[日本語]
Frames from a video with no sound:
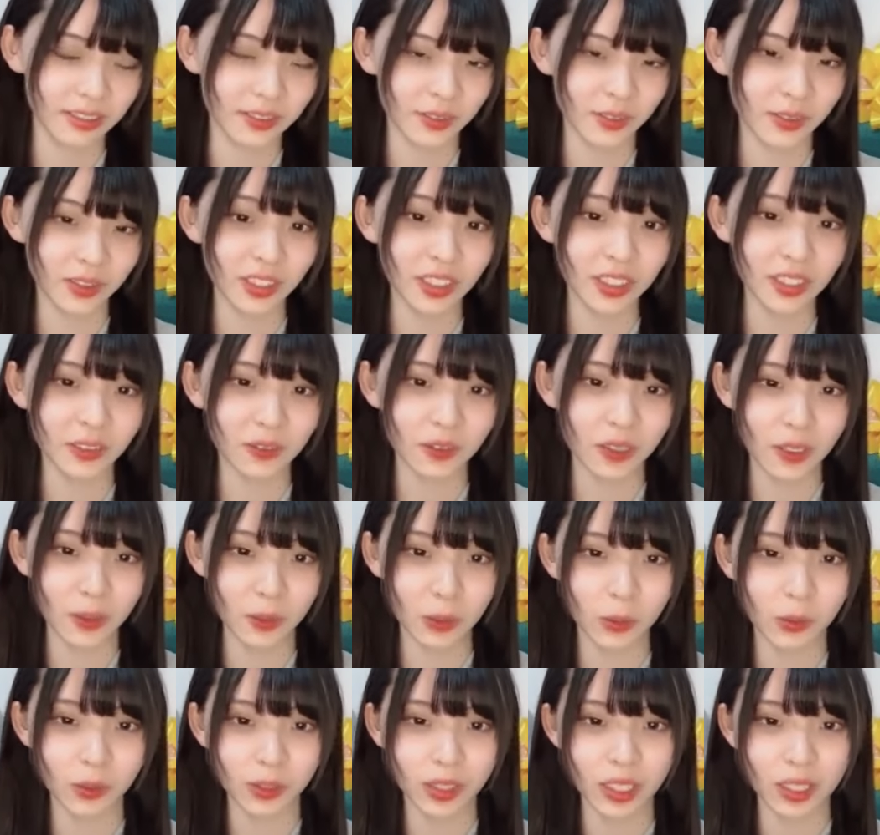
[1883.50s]
この人は
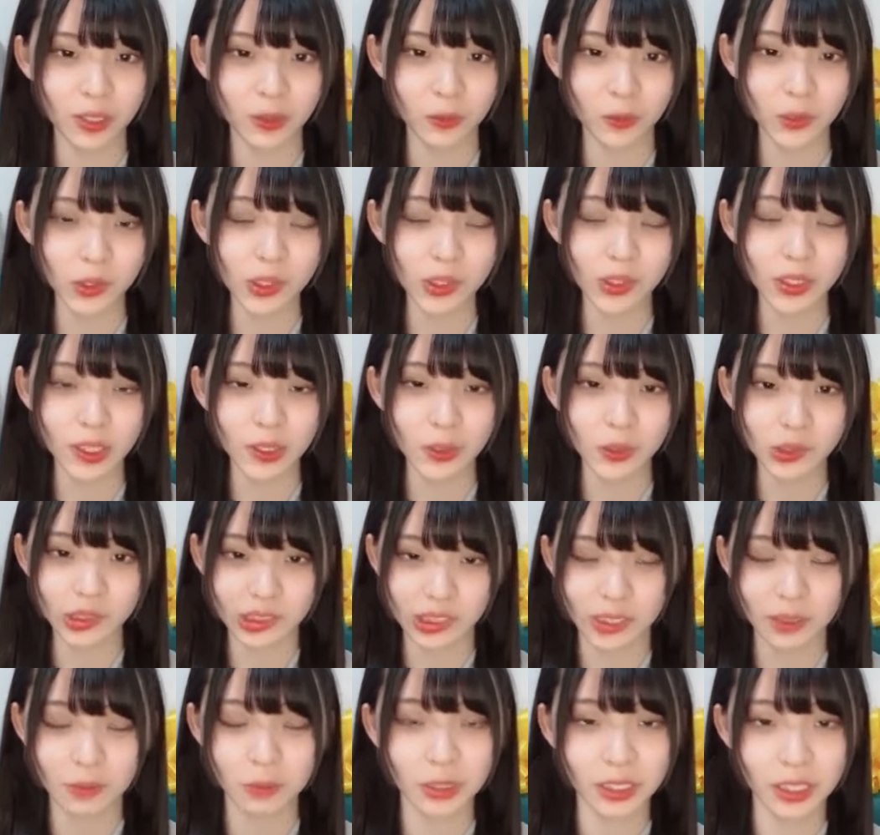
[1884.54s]
こうでこの人はこ
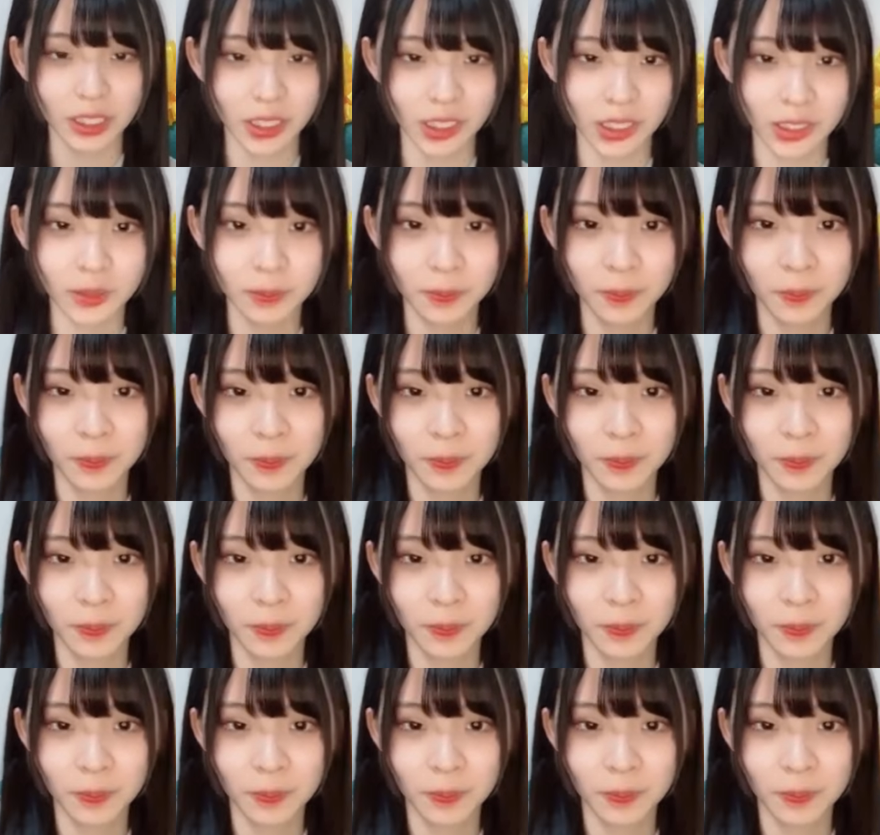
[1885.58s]
うでみたいな